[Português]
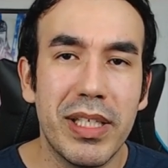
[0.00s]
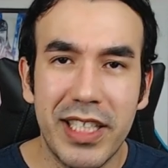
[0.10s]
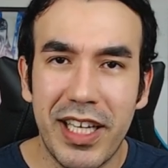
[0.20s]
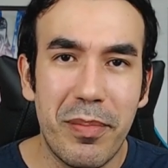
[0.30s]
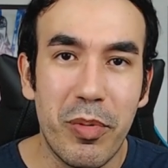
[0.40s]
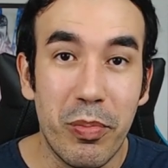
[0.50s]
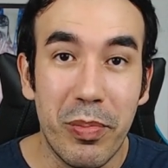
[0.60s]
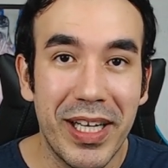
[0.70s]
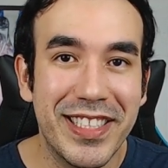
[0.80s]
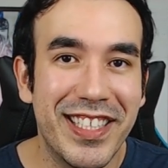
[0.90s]
Começa lá na
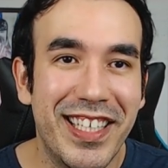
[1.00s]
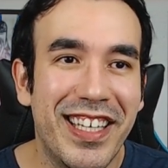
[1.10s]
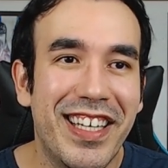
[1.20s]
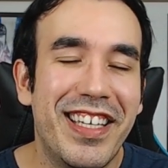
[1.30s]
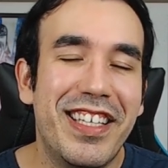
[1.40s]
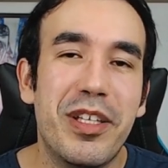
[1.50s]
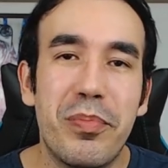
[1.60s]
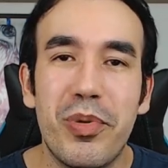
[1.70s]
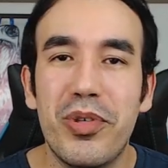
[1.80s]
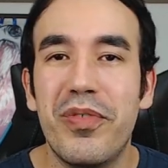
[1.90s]
poupança
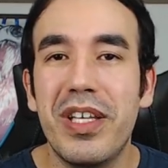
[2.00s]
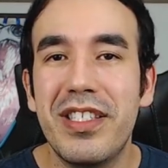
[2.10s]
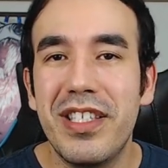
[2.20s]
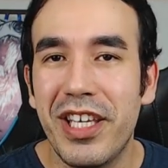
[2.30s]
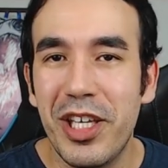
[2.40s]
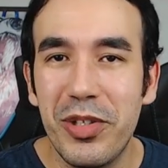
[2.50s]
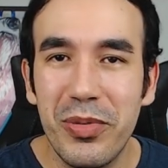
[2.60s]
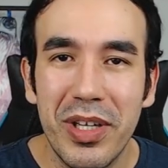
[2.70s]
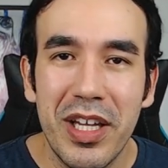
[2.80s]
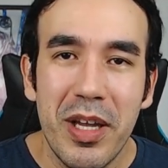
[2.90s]
e depois vem
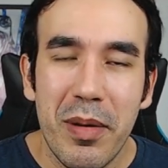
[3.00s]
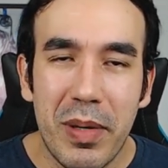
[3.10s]
seguindo